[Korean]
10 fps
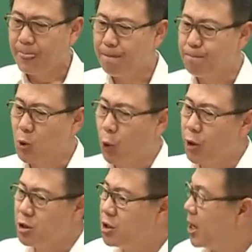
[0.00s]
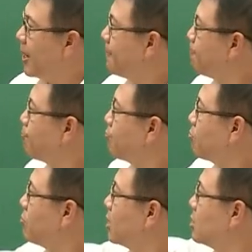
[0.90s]
음, 고려시대.
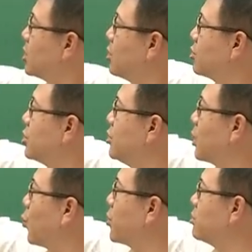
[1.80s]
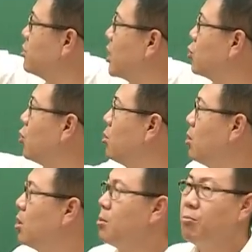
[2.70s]
자, 역시 이제 고려시대도
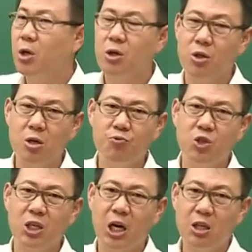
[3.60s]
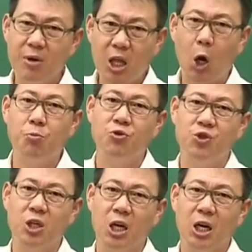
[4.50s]
뭐 8문제 아니면
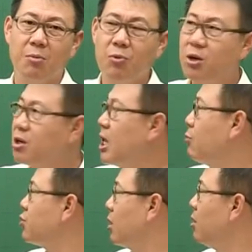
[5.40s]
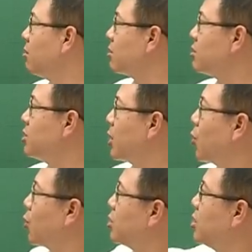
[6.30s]
9문제. 뭐 이렇게 나오죠. 그래서 이제
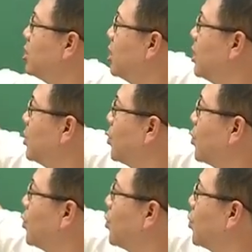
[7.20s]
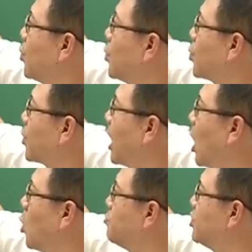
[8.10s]
요거는 요, 요렇게
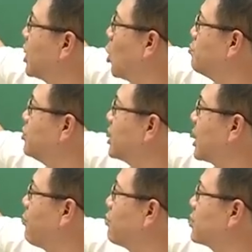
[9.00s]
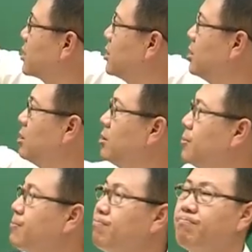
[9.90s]
9문제, 9문제 나온 것은,
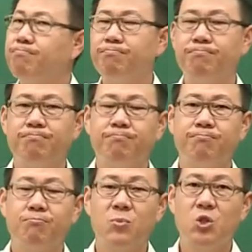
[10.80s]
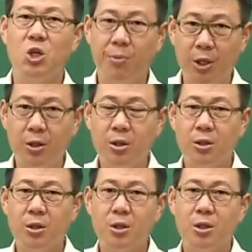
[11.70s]
음, 저번
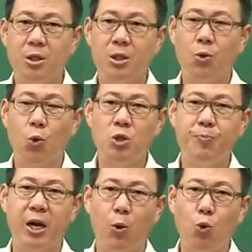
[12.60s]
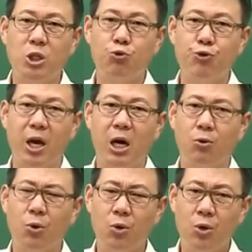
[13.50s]
그 58회,
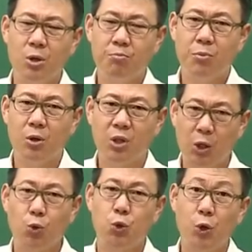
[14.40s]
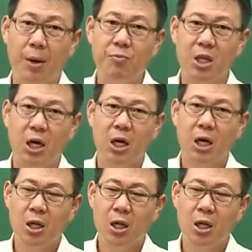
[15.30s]
59회하고 뭐 대동소이합니다.